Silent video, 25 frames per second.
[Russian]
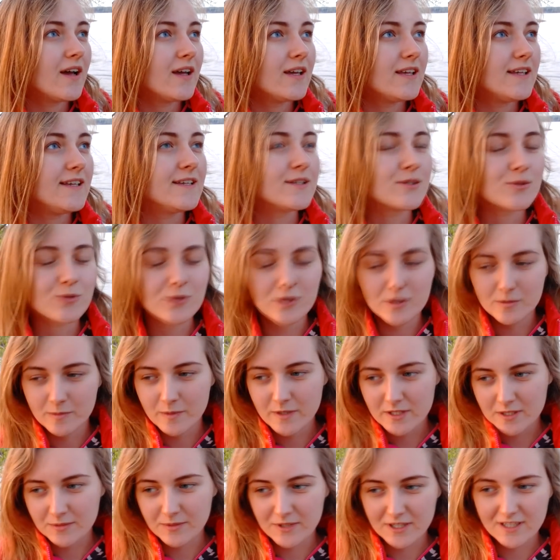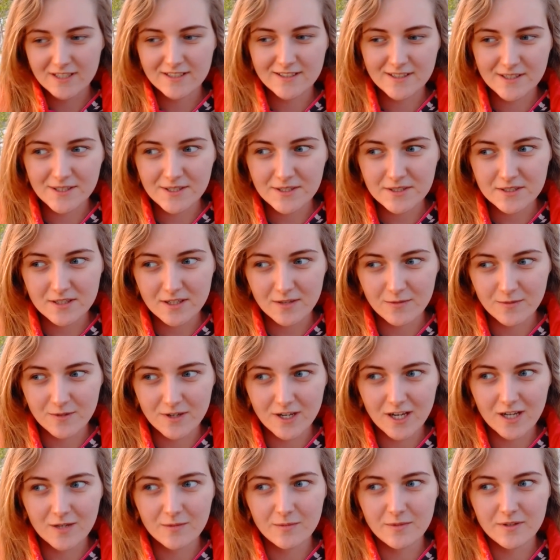И судя по этим характеристикам,
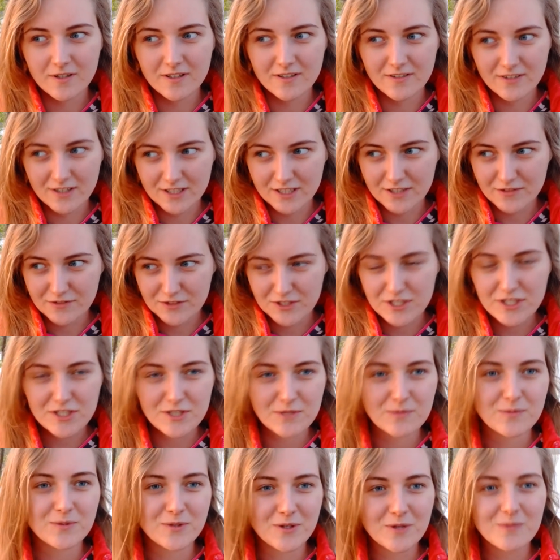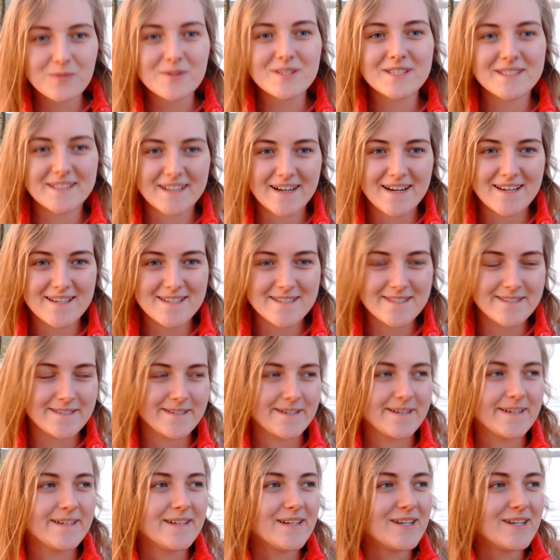как бы это все симптомы страсти.